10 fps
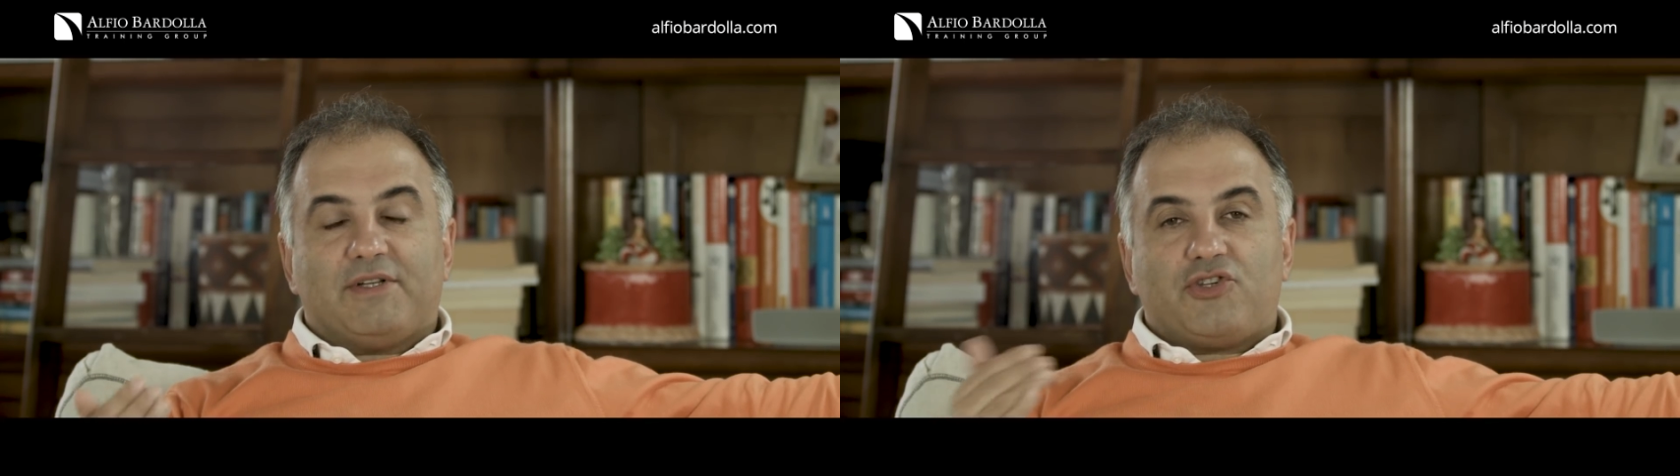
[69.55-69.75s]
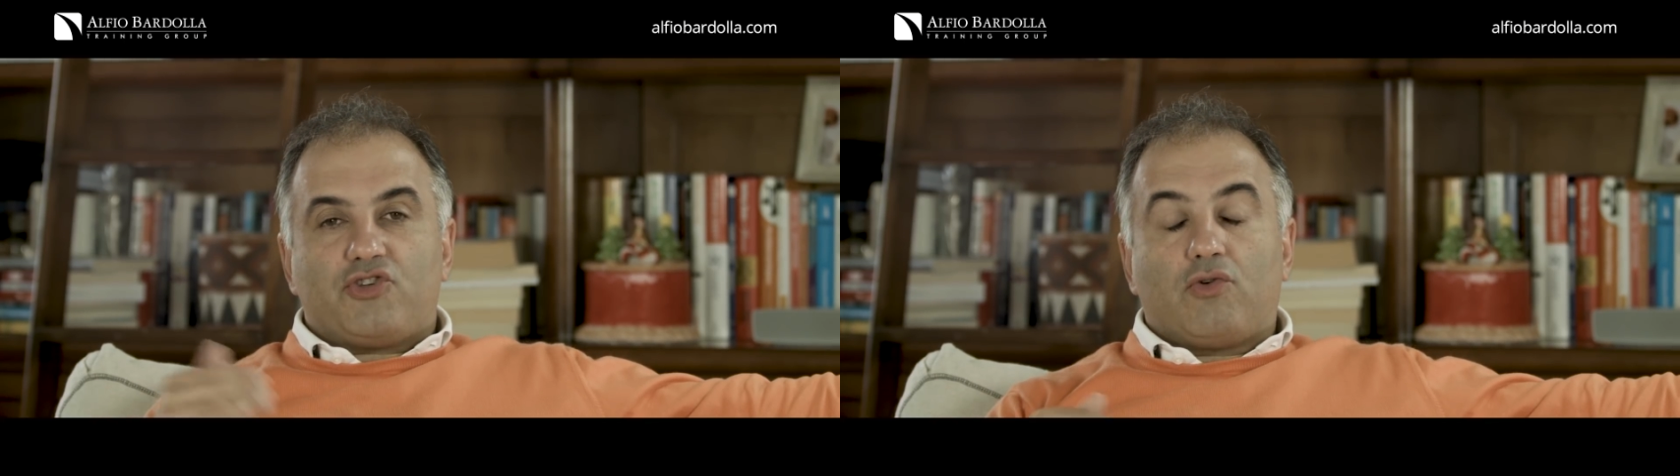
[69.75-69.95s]

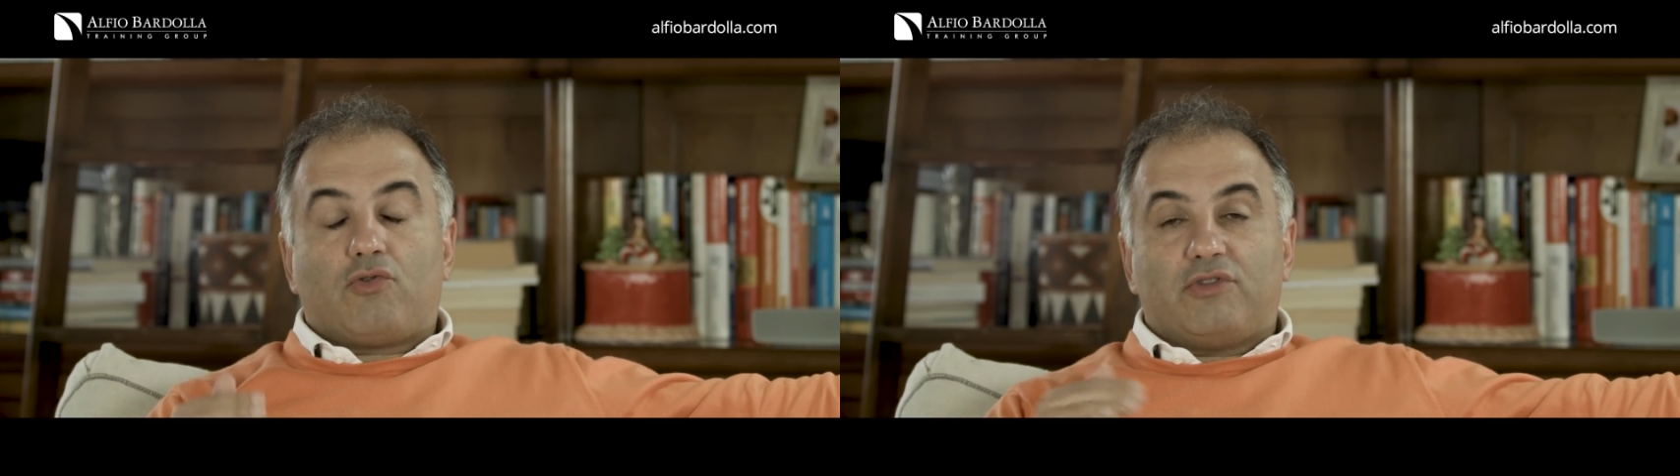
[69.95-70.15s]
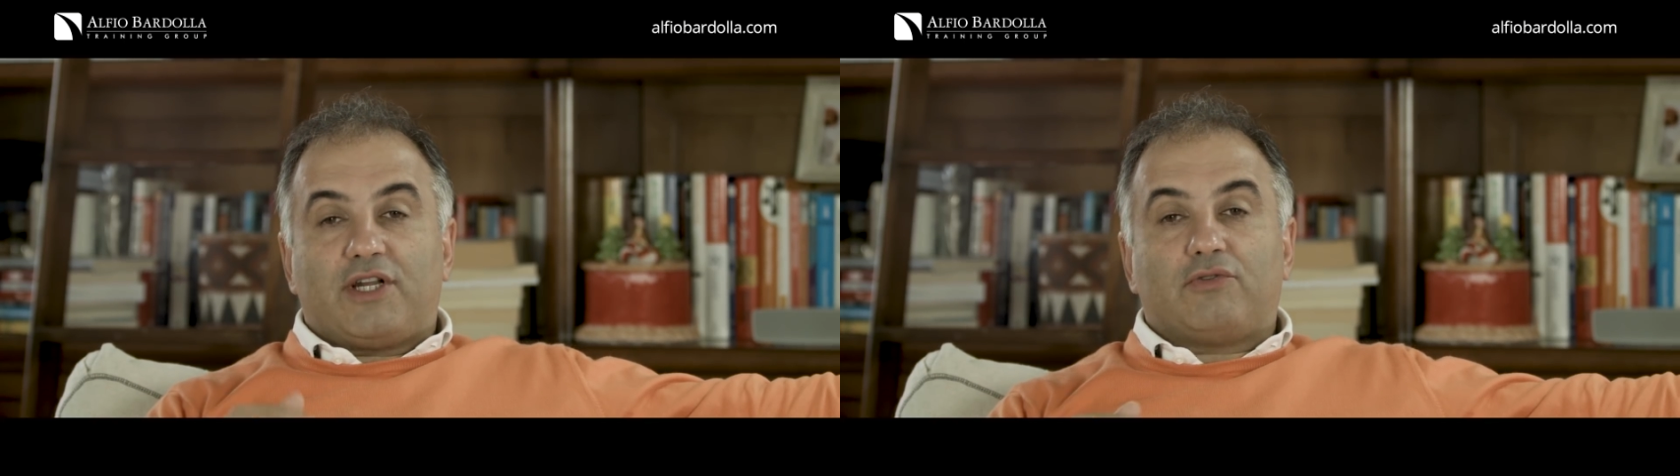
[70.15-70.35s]
ma se c'è un
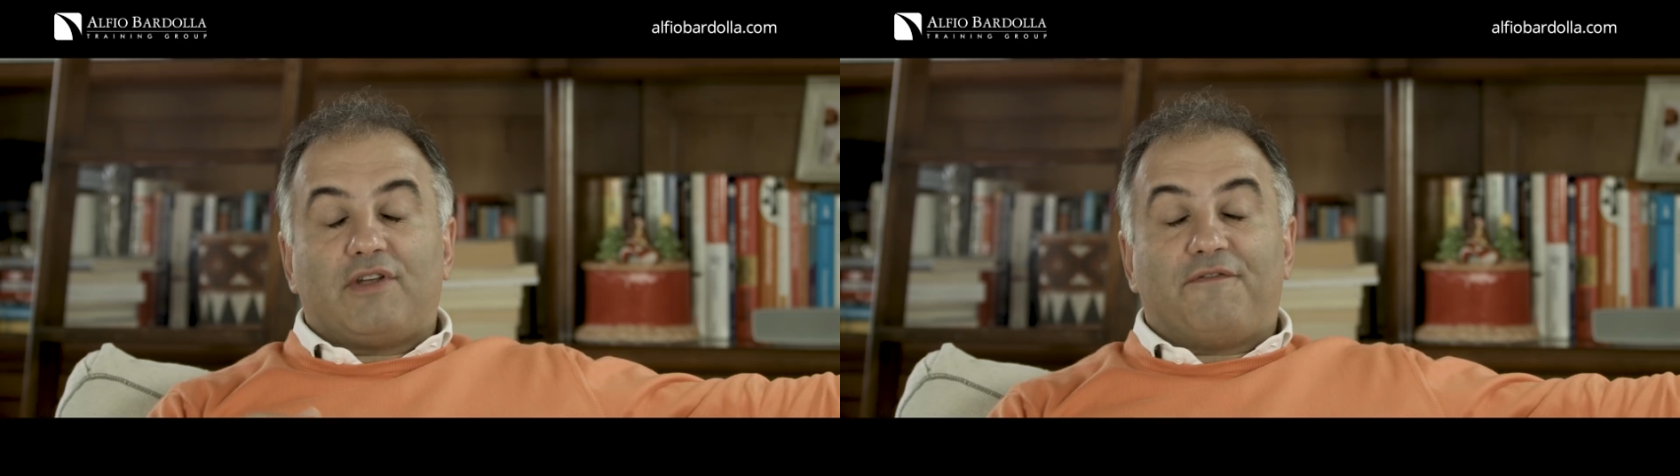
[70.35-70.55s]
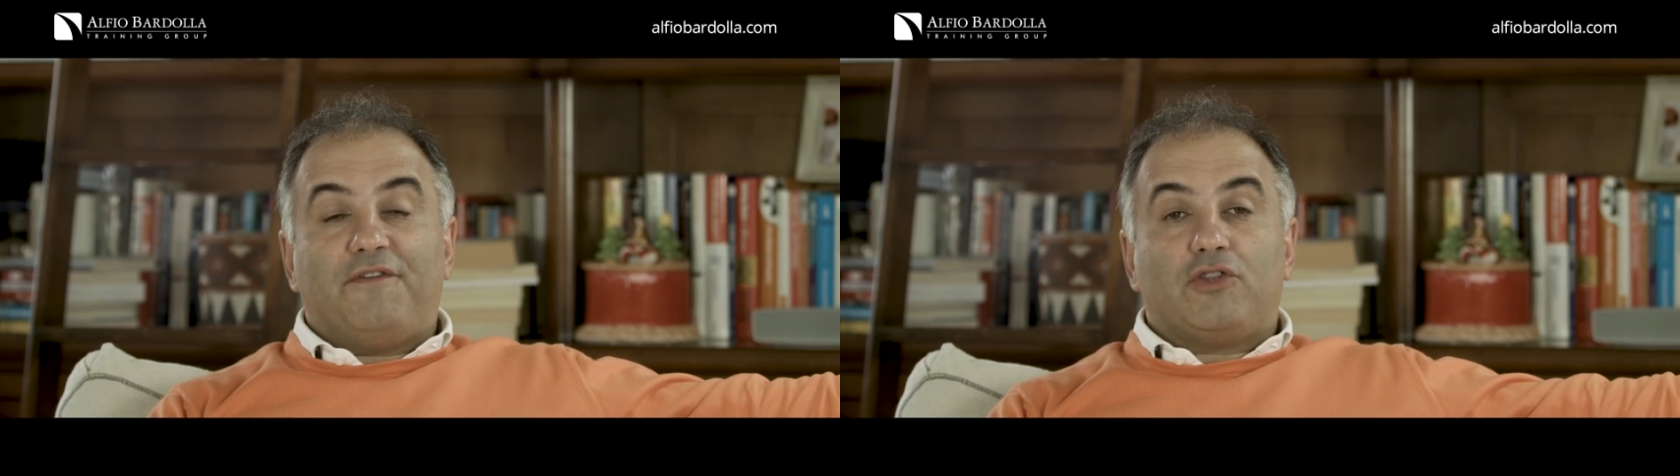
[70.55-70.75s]
contratto
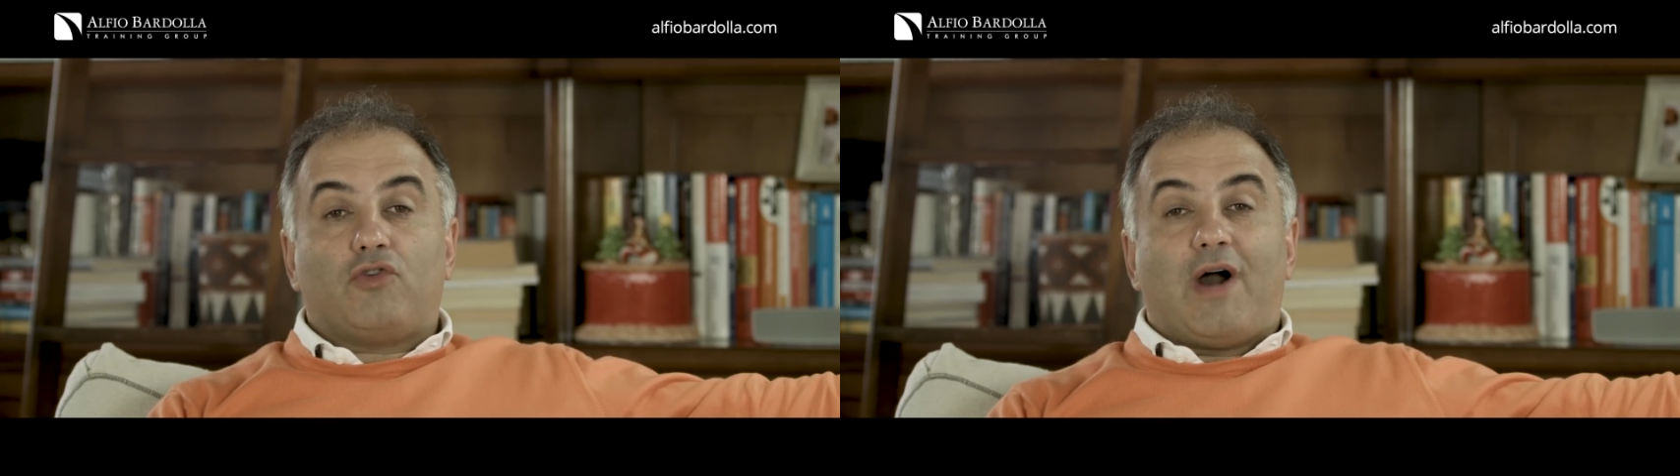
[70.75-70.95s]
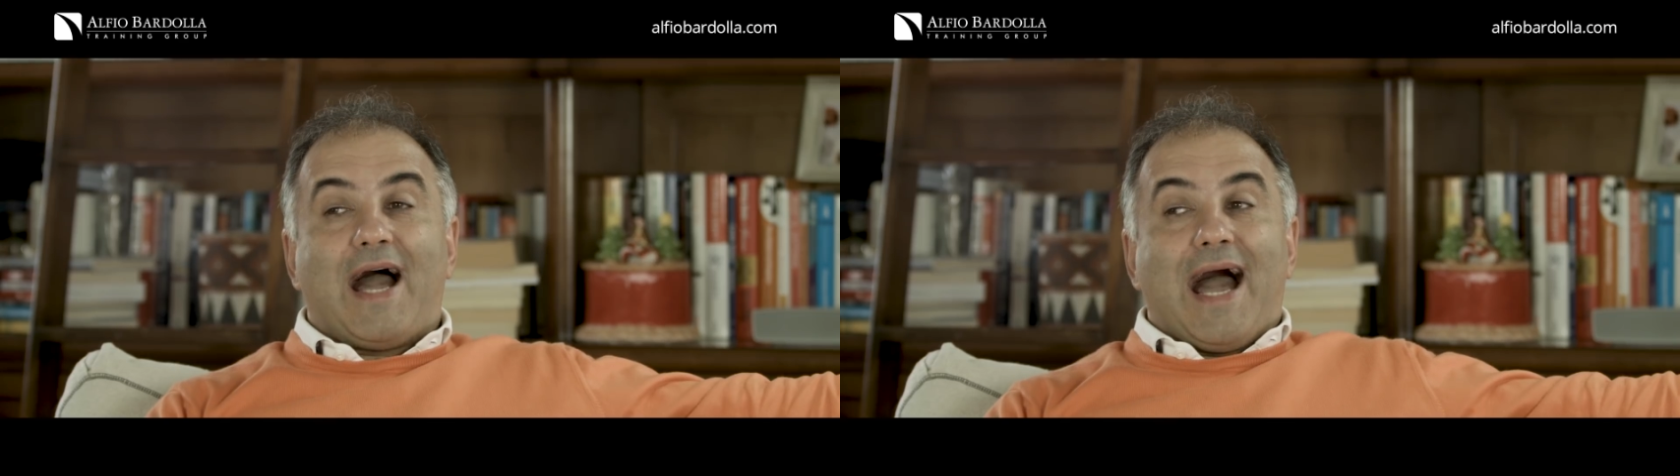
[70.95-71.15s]
d'affitto